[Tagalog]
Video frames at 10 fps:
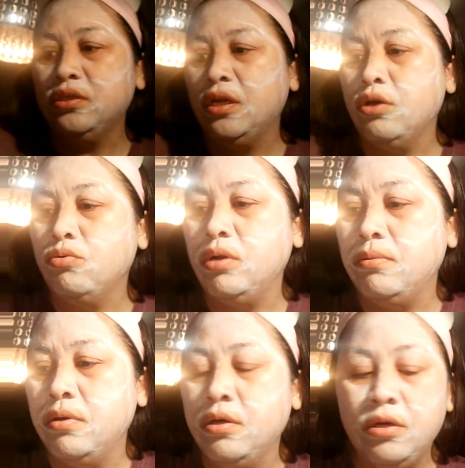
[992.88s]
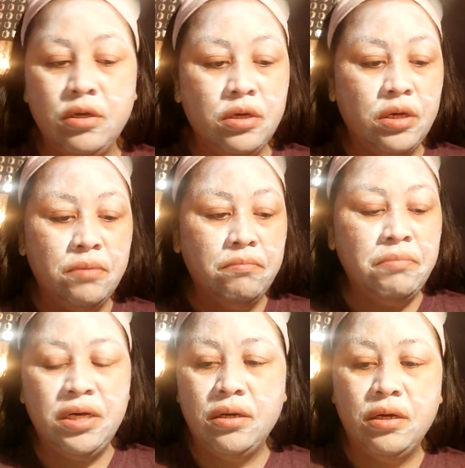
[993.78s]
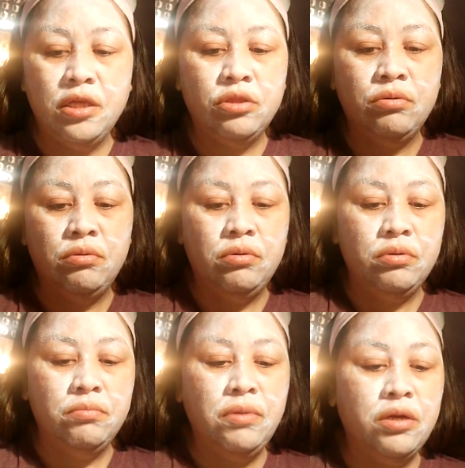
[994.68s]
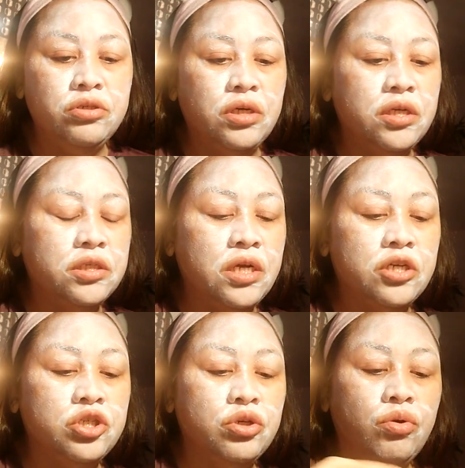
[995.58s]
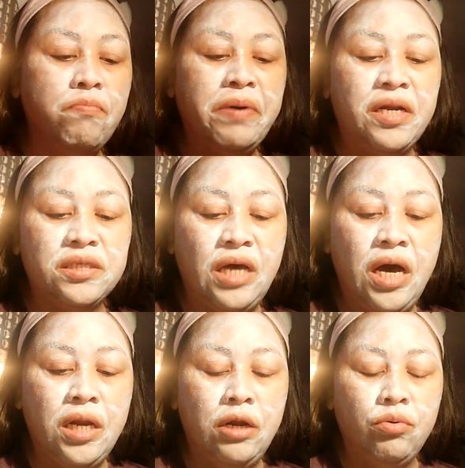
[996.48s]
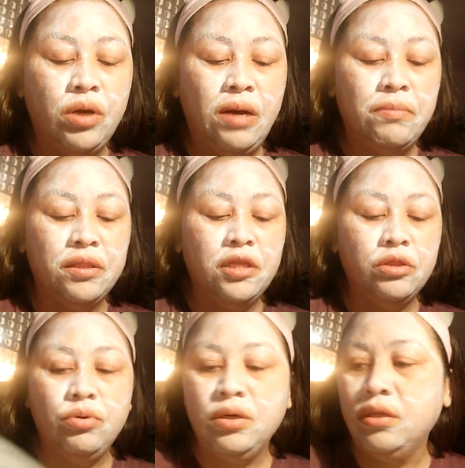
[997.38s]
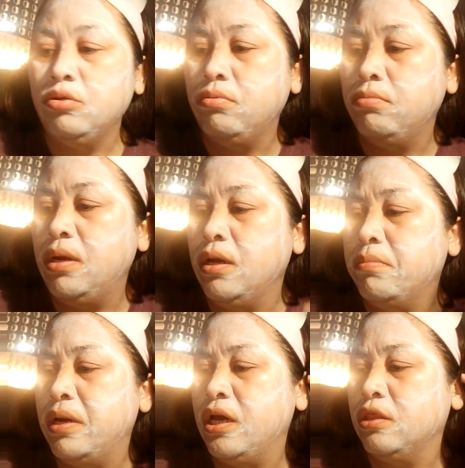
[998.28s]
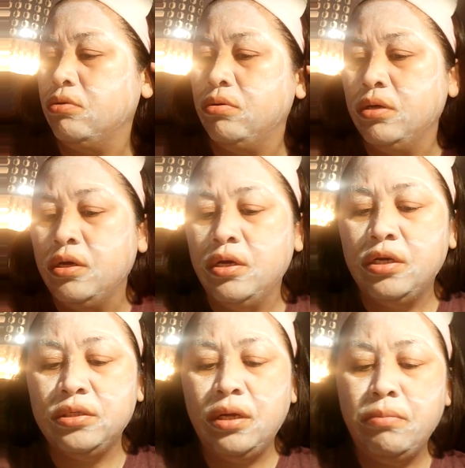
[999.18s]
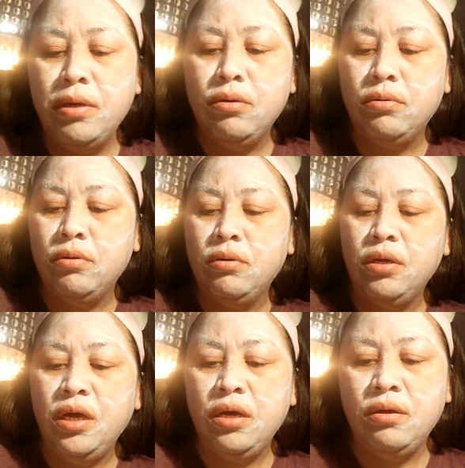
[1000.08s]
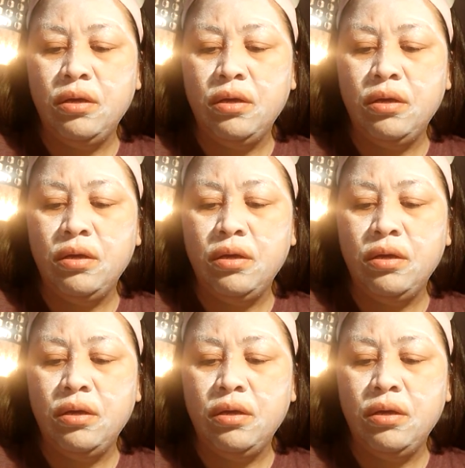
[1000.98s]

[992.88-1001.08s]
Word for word: Asan na yung ba? Ito, oh. Meron siyang instruction kung para saan, anong gamit nito. Eh, ito, mali pala ito. na ba yun? Eh,